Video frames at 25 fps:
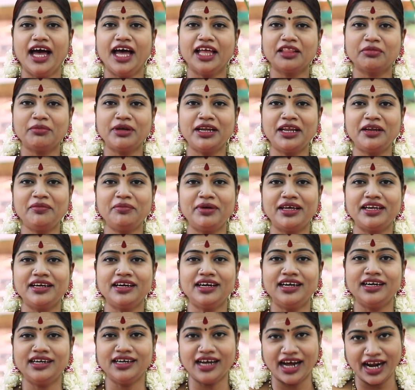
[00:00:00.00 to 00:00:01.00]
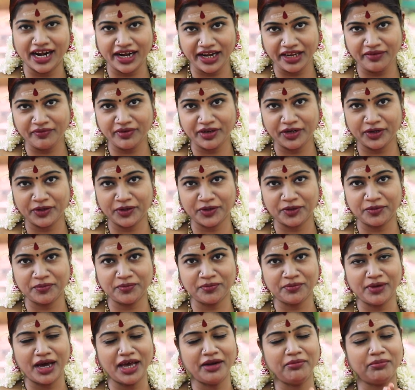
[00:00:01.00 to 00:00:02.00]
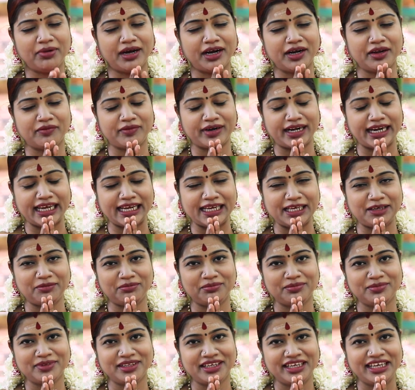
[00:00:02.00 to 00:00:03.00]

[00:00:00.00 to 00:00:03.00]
ஆத்ம நண்பர்கள் அனைவருக்கும் அன்பான வணக்கம்